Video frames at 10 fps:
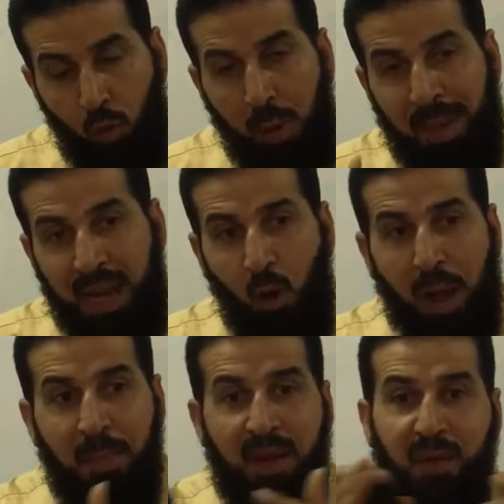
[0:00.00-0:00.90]
ومن له
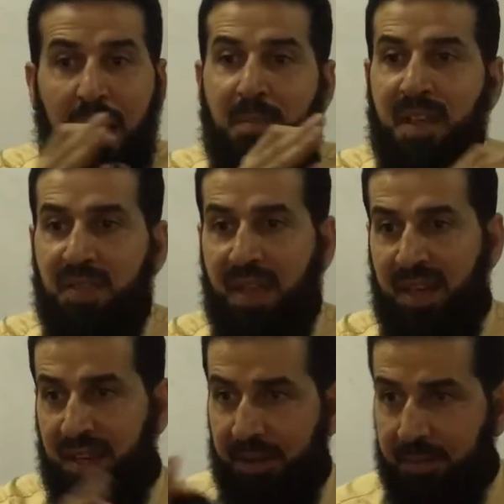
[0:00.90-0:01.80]
عمل في الهمزة
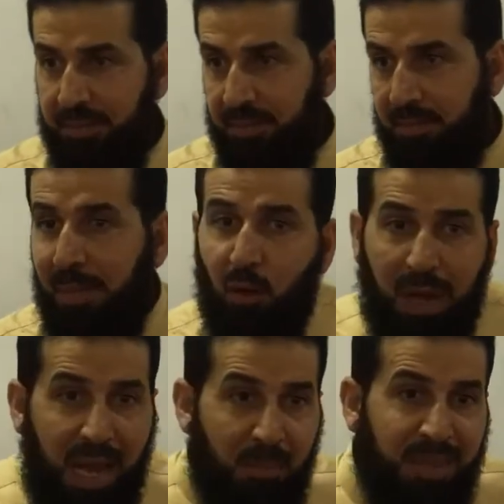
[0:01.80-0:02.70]
الثانية برضه
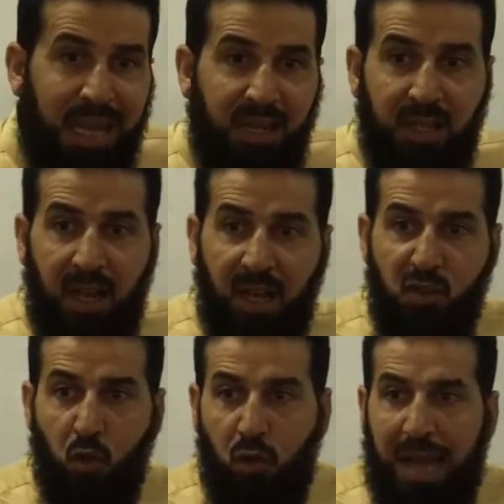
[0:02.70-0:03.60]
الآن بدي
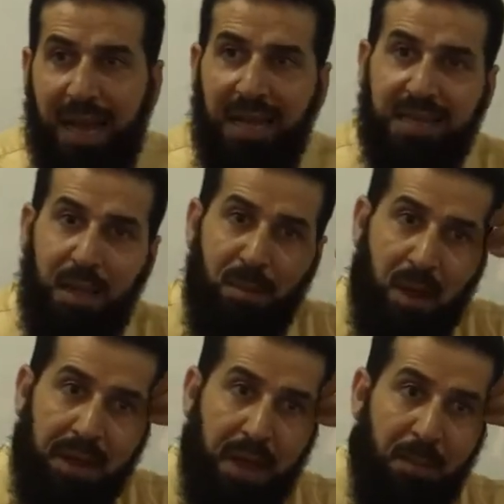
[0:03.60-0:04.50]
ألخص لكم إياها حتى
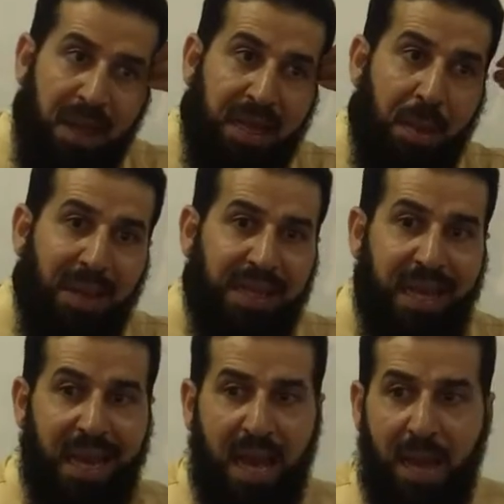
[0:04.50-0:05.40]
كمان
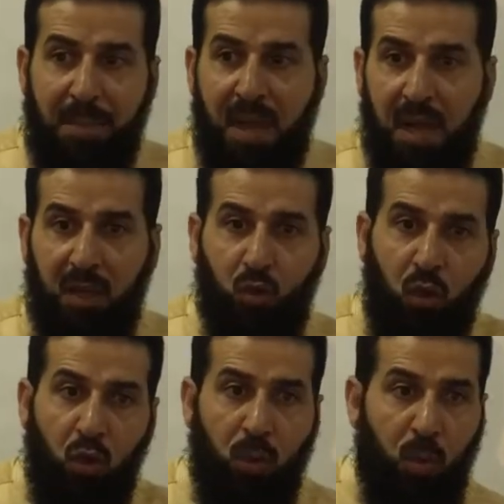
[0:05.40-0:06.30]
كمدخل عام
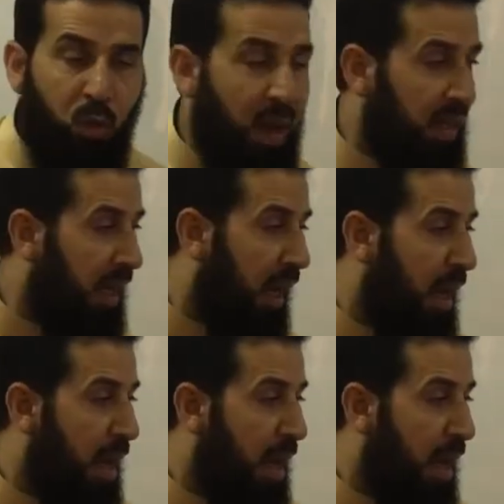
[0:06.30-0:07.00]
تكون الأمور واضحة